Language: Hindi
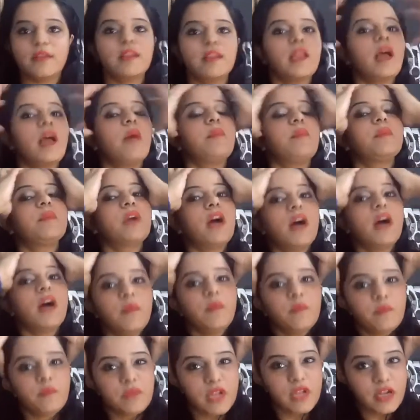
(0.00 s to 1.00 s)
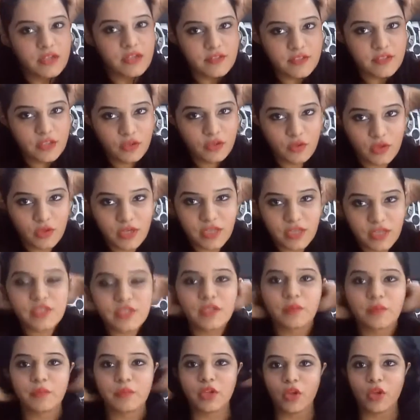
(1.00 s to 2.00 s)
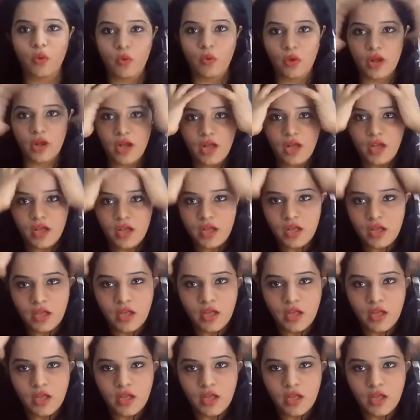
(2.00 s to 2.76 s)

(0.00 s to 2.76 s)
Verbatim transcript: इससे आपका ब्लड सर्कुलेशन भी होगा